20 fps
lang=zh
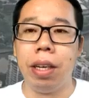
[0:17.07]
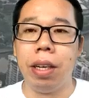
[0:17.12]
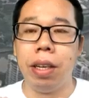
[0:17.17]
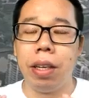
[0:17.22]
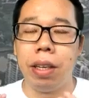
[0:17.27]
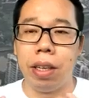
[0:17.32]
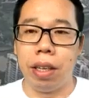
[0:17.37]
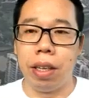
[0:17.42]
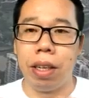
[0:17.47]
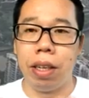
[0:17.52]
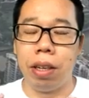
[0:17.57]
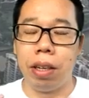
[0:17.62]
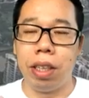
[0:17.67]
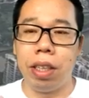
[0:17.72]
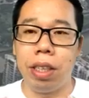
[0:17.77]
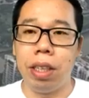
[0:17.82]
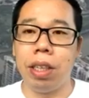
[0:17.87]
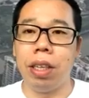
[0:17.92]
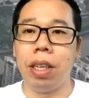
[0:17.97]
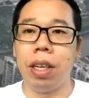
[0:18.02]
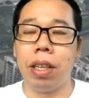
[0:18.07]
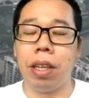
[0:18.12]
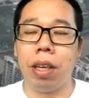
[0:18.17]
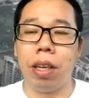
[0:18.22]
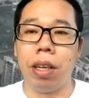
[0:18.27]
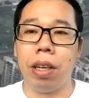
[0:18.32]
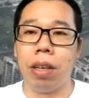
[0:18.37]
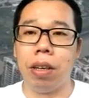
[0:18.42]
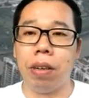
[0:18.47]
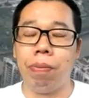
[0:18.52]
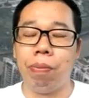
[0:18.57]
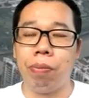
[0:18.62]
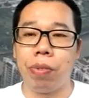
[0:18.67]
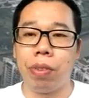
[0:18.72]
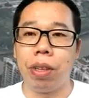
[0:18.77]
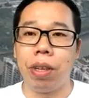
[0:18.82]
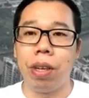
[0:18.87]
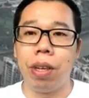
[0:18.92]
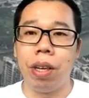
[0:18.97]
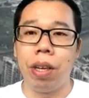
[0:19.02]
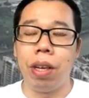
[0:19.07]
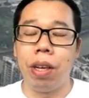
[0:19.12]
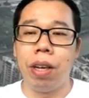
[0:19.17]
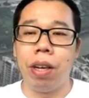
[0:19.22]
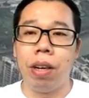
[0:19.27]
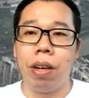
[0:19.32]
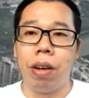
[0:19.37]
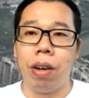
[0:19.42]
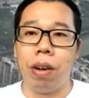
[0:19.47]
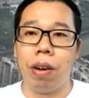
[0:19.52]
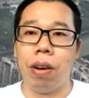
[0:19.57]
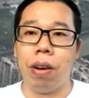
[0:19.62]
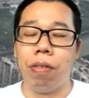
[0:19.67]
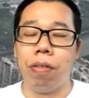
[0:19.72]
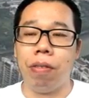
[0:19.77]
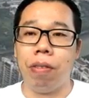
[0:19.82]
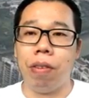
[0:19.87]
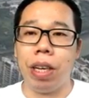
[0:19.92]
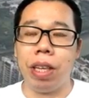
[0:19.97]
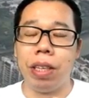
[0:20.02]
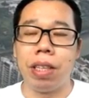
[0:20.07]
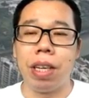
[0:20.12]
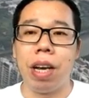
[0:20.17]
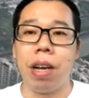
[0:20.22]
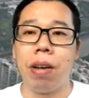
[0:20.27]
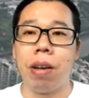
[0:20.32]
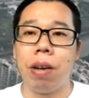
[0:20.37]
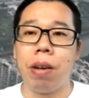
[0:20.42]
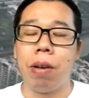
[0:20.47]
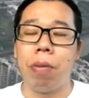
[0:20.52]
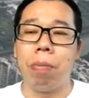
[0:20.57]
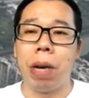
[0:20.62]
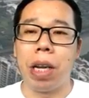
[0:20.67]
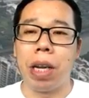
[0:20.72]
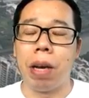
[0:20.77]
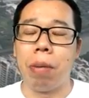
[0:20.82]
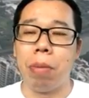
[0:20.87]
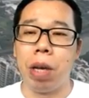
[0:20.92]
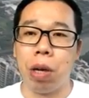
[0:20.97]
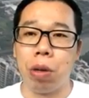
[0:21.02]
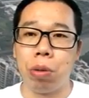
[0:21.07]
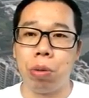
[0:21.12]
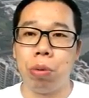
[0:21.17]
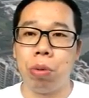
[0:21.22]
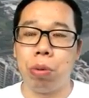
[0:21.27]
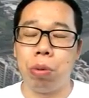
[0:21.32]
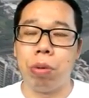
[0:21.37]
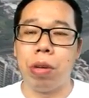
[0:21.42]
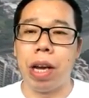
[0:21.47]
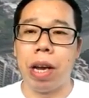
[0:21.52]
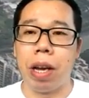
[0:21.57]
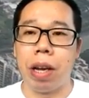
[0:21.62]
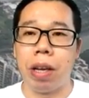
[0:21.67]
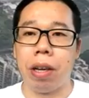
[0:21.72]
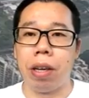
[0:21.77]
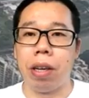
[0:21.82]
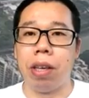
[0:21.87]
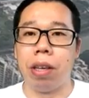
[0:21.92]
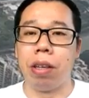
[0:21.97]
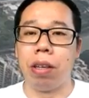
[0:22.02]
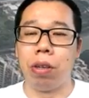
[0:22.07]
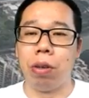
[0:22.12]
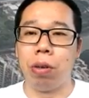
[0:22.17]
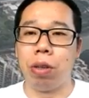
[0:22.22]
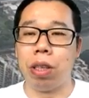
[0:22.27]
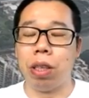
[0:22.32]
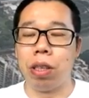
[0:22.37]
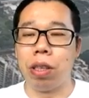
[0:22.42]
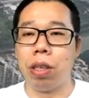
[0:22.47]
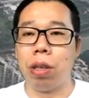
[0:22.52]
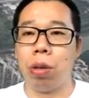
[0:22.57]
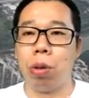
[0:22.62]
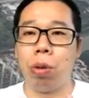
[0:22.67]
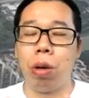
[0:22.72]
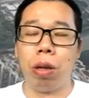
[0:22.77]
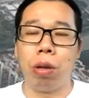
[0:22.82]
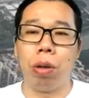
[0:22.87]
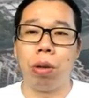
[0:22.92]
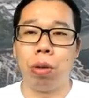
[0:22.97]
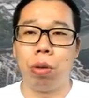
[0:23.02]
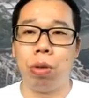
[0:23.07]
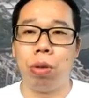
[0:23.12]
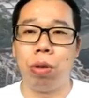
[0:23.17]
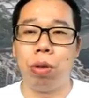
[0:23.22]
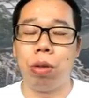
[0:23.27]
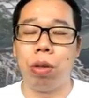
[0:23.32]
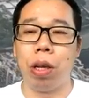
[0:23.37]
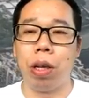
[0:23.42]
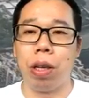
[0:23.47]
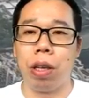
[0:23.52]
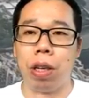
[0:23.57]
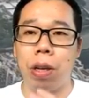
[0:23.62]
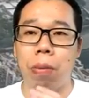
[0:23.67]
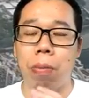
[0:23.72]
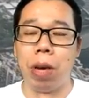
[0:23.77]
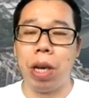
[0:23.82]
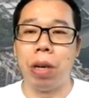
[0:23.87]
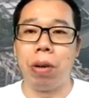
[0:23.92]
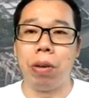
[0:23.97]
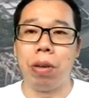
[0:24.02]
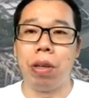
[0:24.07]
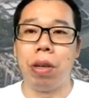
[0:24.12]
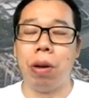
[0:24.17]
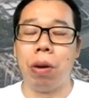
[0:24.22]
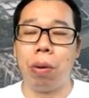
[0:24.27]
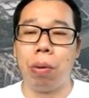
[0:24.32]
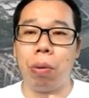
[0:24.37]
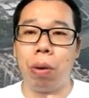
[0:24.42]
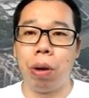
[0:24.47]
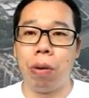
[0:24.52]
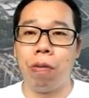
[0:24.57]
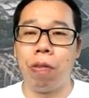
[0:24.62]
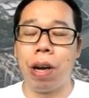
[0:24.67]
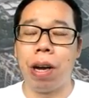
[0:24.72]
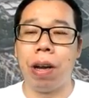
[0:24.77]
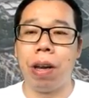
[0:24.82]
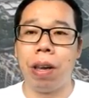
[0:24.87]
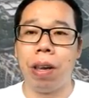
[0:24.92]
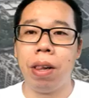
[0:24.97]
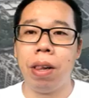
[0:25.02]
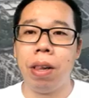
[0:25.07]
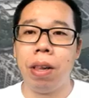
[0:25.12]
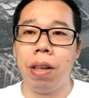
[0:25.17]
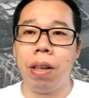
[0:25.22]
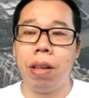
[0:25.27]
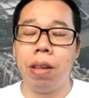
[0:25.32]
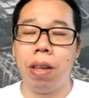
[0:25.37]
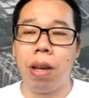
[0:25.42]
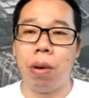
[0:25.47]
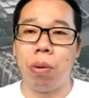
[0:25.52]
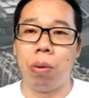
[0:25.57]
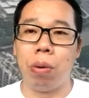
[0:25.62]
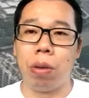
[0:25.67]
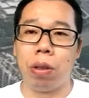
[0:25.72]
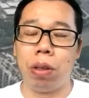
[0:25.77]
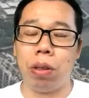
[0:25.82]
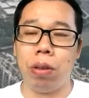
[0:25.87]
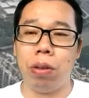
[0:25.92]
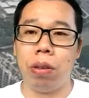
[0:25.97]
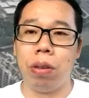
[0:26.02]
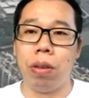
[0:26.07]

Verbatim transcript: 一个系列的一个呃文章把它描述出来。可能有些是断断续续的，也没有一个规范。那我就